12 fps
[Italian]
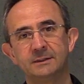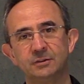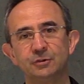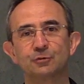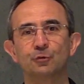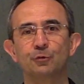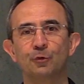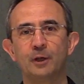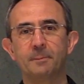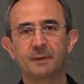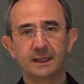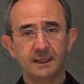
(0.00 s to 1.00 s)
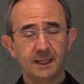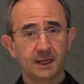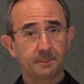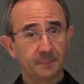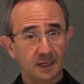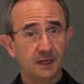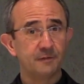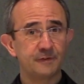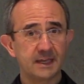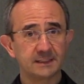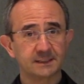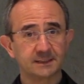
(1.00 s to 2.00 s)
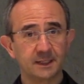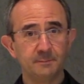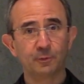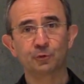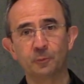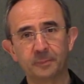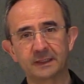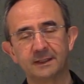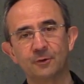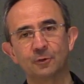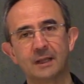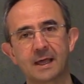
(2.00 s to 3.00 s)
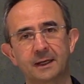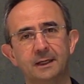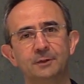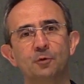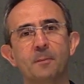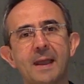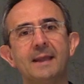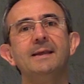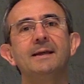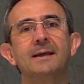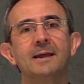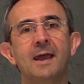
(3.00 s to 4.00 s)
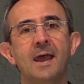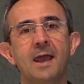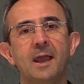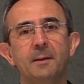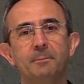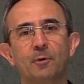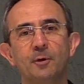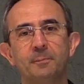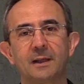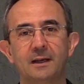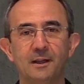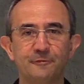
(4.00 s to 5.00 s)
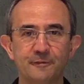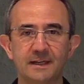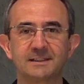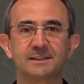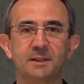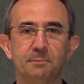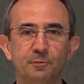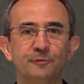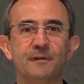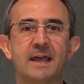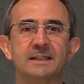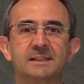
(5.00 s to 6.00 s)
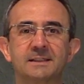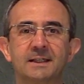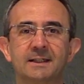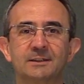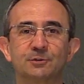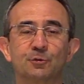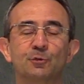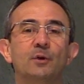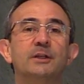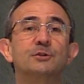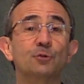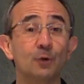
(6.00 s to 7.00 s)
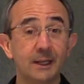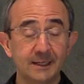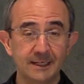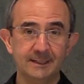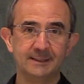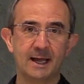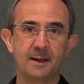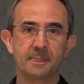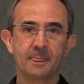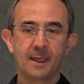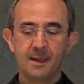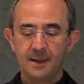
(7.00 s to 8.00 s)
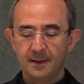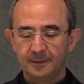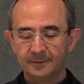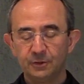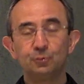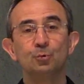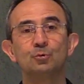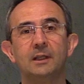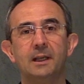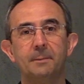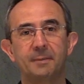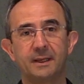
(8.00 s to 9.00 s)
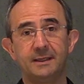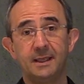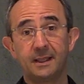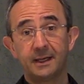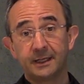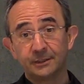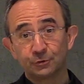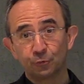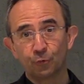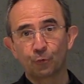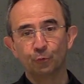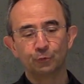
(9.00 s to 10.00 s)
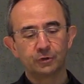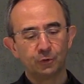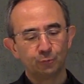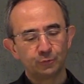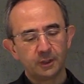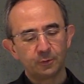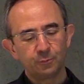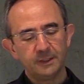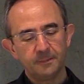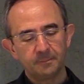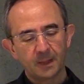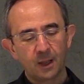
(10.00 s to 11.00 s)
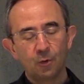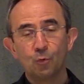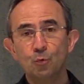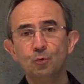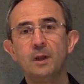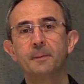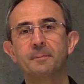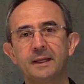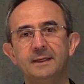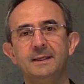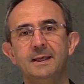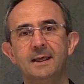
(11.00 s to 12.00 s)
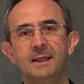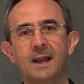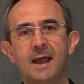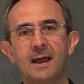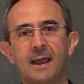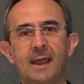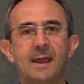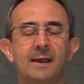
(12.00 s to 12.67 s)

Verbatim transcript: ci sono le preghiere per le feste, in modo particolare le domeniche, e poi per le feste più feste che sono le solennità. Di tutte le preghiere che sono contenute qui, una preghiera è